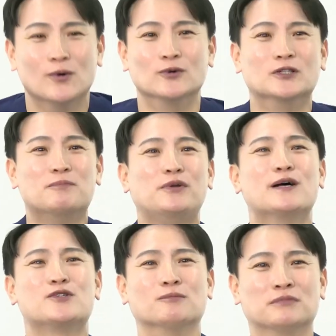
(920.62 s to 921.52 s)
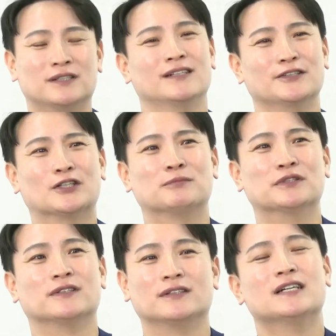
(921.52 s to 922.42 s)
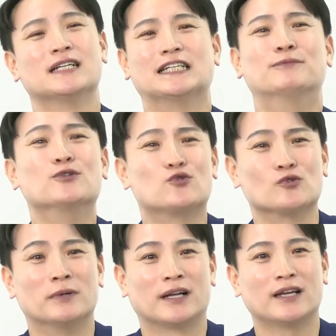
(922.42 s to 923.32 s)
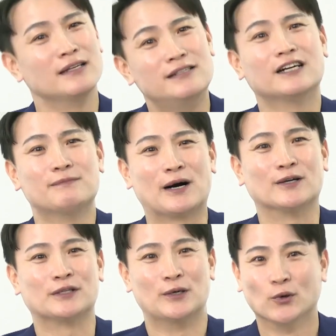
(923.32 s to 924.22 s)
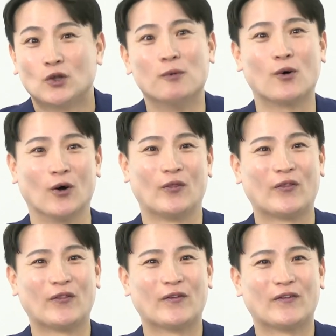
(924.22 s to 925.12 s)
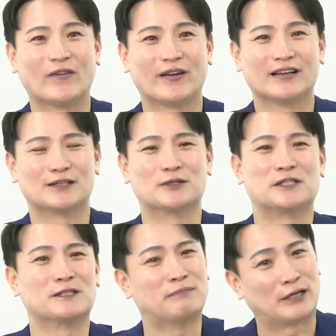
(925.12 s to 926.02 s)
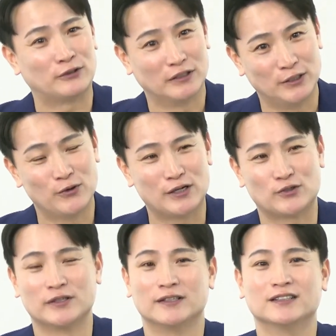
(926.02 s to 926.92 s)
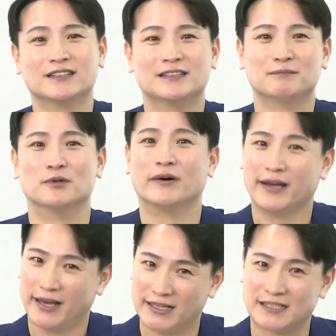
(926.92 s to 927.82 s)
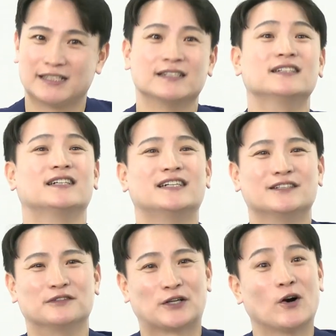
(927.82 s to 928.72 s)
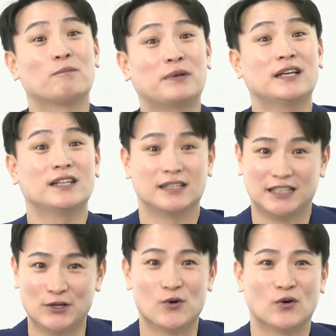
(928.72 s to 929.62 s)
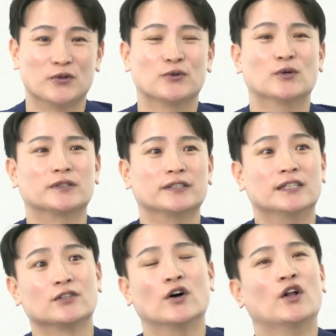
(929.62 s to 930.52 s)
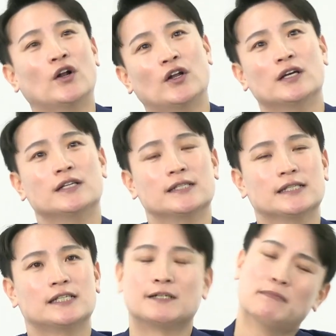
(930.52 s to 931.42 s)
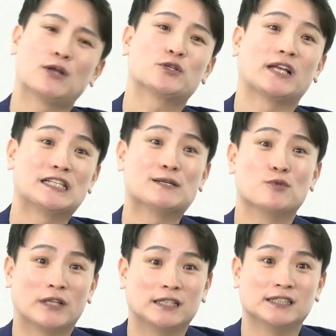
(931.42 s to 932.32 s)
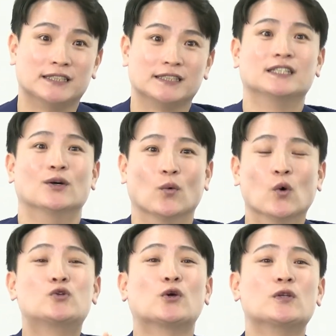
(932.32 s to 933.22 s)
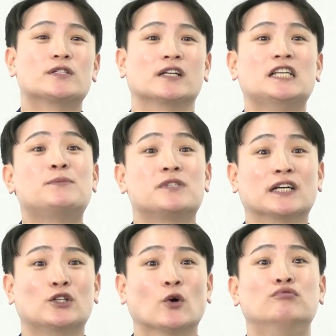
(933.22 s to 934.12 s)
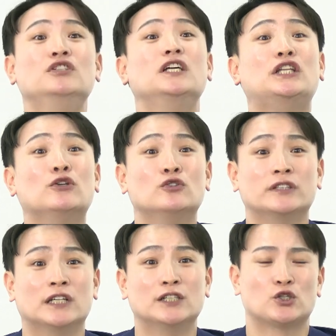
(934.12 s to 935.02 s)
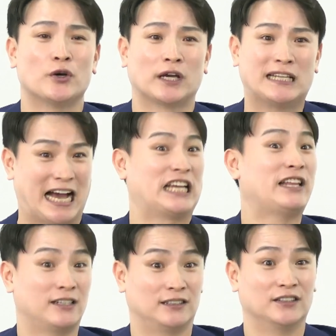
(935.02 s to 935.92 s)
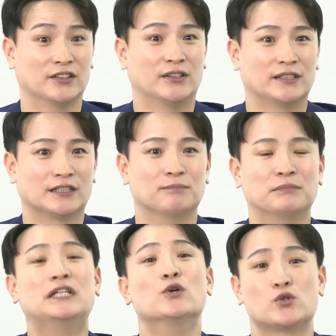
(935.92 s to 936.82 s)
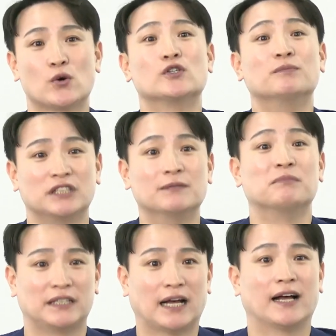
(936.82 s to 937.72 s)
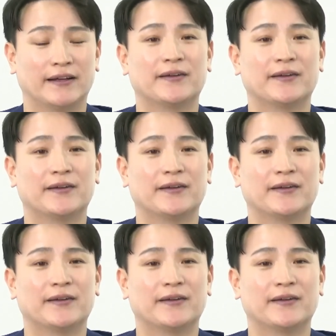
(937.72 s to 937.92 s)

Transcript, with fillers: 오늘 필요한 선물 여러분들 이번 주말에 인생을 바꿔드릴 로또 복권 음. 그리고 지금 바로 이용할 수 있는 뭐 S 우리 커피 이용권 음. 이런 것들 그서 10만 원짜리 한 장보다는 5천 원짜리 20장이 더 분위기 띄우는 데는 저에게는 약이 되거든요. 음. 그래서 미리 요청을 좀 드립니다.